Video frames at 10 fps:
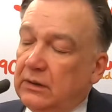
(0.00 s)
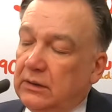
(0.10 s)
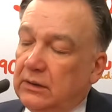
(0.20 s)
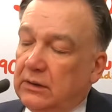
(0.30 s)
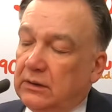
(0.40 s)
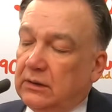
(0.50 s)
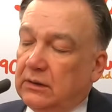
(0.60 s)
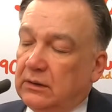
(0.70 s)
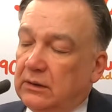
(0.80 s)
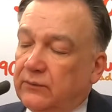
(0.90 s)
i
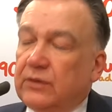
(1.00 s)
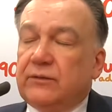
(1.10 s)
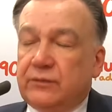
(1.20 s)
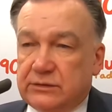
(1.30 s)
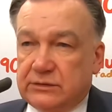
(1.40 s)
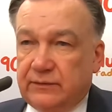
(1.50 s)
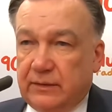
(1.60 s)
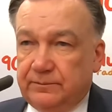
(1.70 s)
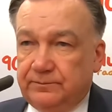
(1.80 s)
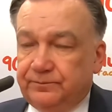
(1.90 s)
e,
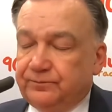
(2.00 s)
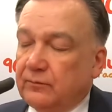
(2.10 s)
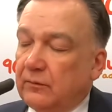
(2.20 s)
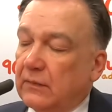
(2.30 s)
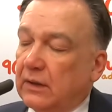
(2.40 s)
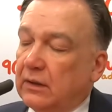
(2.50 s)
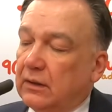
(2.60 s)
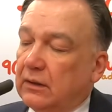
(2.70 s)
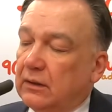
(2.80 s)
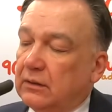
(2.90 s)
województwem.
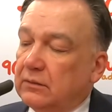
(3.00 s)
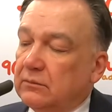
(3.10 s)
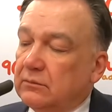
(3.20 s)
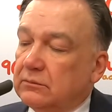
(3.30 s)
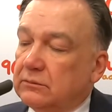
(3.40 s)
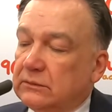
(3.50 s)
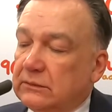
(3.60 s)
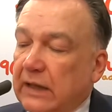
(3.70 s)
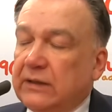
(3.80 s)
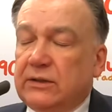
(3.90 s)
E,
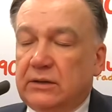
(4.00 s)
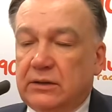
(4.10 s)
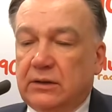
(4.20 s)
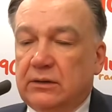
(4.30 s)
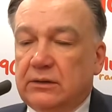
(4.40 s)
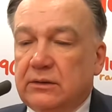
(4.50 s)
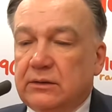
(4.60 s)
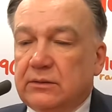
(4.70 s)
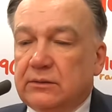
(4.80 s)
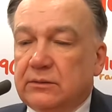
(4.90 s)
takich
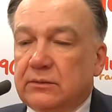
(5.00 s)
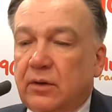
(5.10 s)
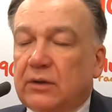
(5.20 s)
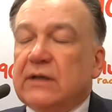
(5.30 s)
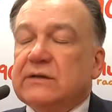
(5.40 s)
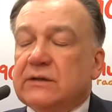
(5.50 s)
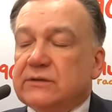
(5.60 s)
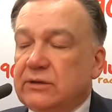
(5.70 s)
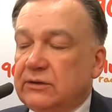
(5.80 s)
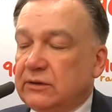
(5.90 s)

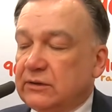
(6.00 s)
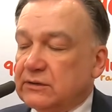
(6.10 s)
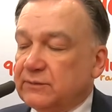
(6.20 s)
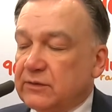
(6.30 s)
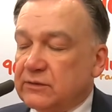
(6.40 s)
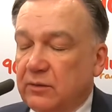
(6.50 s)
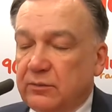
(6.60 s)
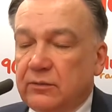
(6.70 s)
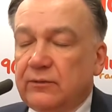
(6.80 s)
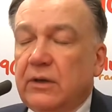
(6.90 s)
organizacyjnych
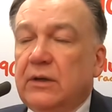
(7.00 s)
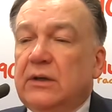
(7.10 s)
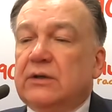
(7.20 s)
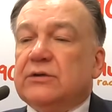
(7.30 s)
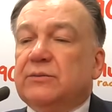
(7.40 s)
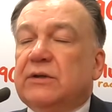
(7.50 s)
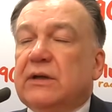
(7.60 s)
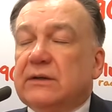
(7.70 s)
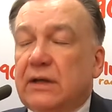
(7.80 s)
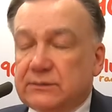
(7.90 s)
sposobów, żeby
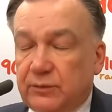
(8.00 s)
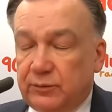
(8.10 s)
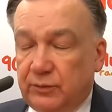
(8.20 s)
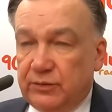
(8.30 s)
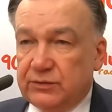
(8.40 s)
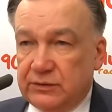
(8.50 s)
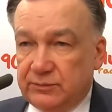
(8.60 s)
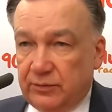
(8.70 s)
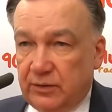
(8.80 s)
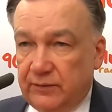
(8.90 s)
ten transport publiczny
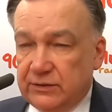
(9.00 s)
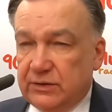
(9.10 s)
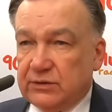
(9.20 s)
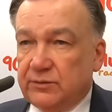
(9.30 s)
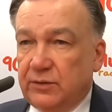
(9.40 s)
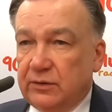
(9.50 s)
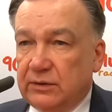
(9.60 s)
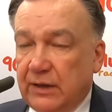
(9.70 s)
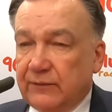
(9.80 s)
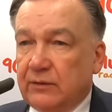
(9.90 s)
zbudować, tak żeby on
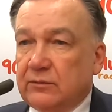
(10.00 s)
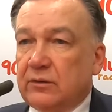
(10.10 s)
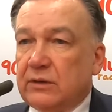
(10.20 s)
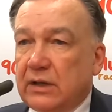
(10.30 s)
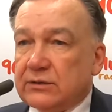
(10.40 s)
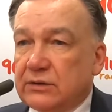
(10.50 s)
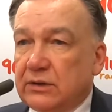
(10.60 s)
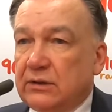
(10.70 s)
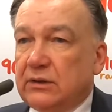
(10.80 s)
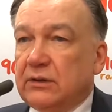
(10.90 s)
trafiał do
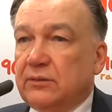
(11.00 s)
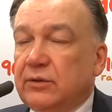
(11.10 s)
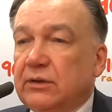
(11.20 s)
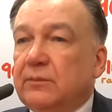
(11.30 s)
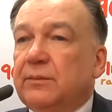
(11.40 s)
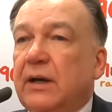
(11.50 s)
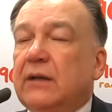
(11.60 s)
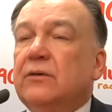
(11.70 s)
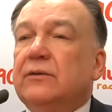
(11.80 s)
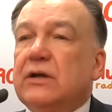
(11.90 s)
każdej gminy,
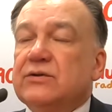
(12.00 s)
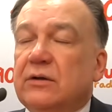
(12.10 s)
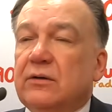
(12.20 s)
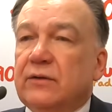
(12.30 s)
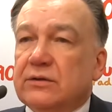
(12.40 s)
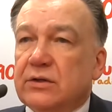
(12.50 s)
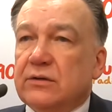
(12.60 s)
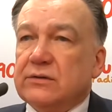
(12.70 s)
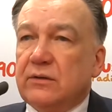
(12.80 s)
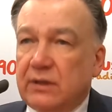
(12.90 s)
ba do każdego
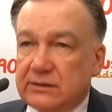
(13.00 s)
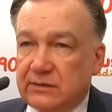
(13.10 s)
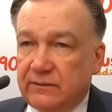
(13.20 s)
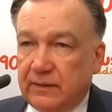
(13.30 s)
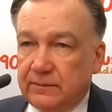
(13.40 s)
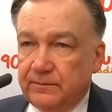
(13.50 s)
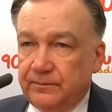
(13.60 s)
większego sołectwa.